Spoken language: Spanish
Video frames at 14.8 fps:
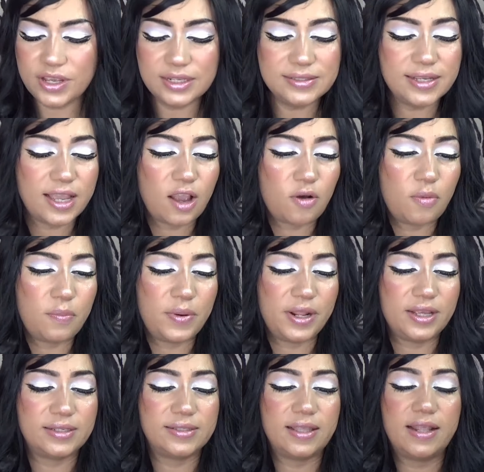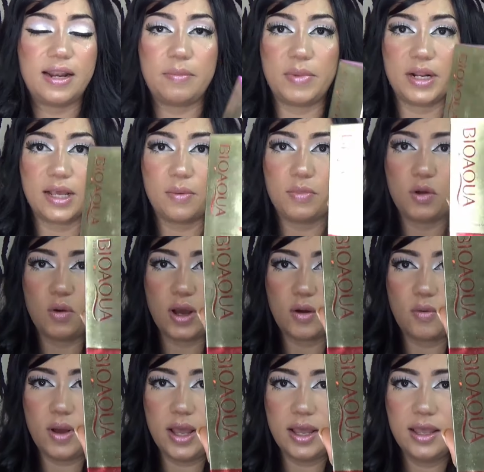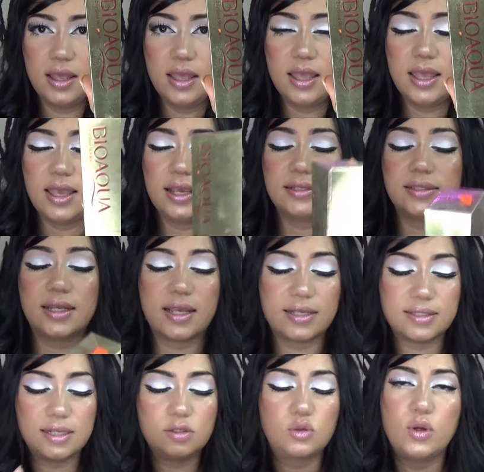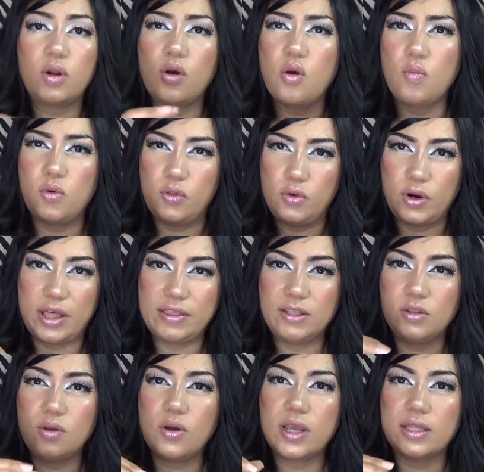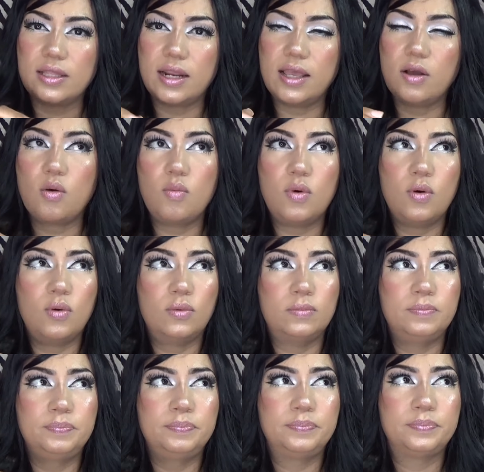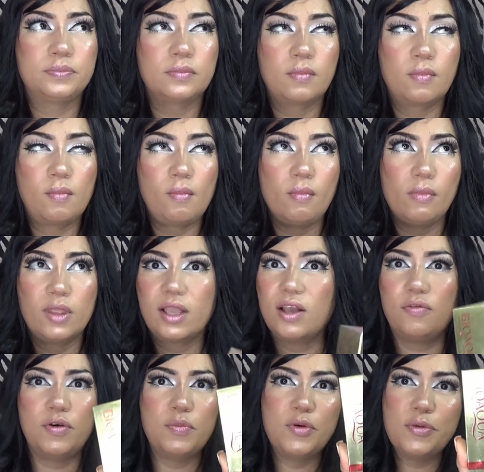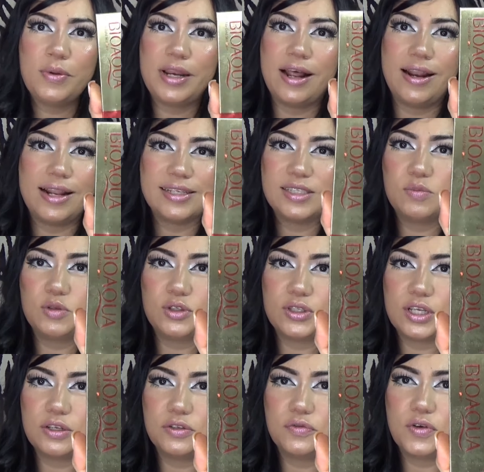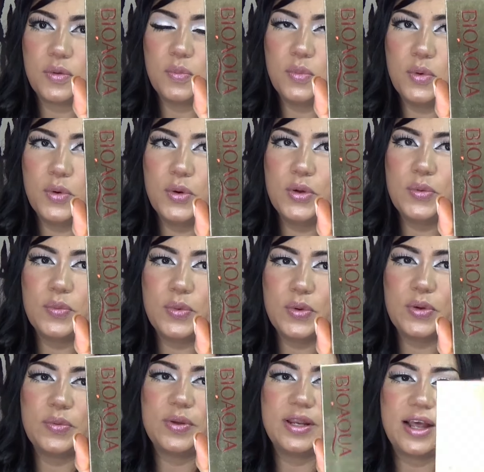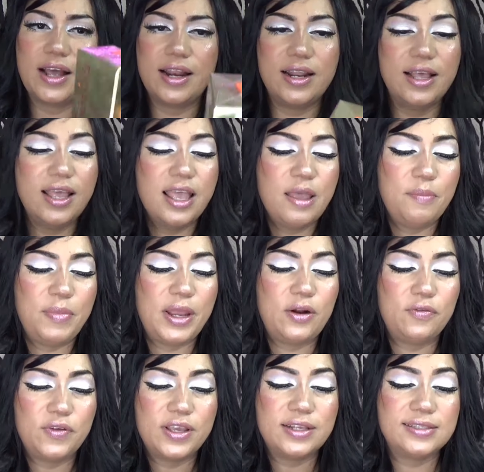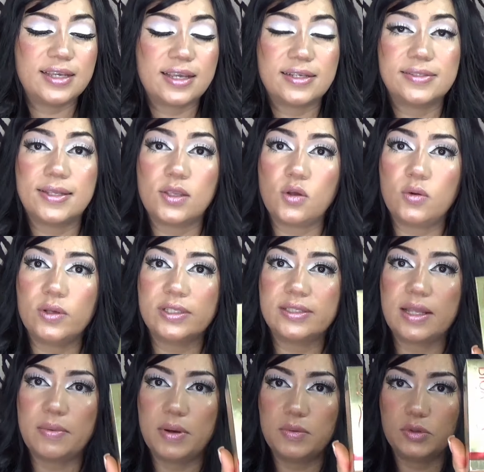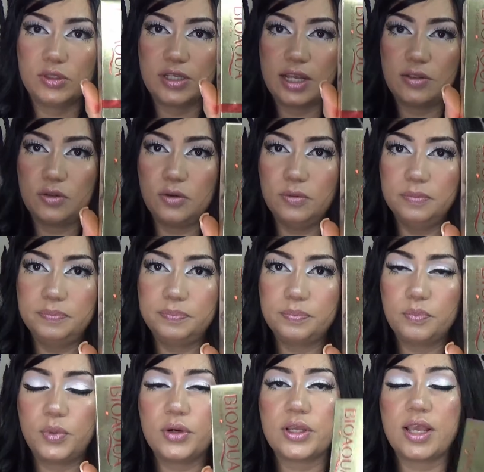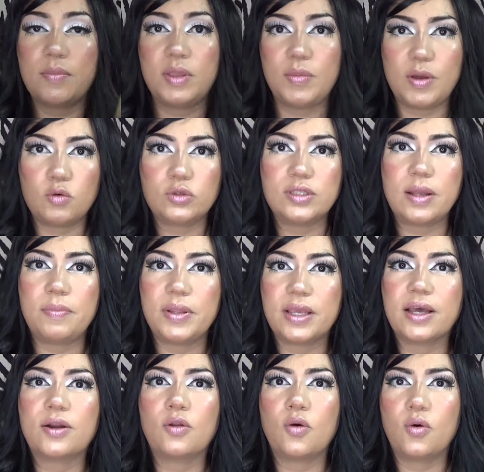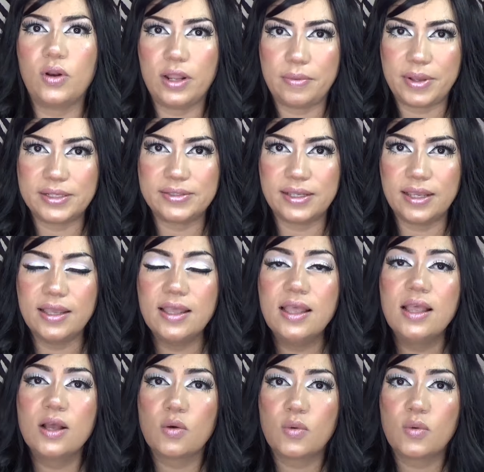Fíjense que compré este de la marca BioAqua, este que es el suero como doradito, que trae como que fue muy viral, hace muchos años fue muy, muy viral, pero fíjense que este yo lo estaba buscando porque a mí me gusta aplicarlo con la base.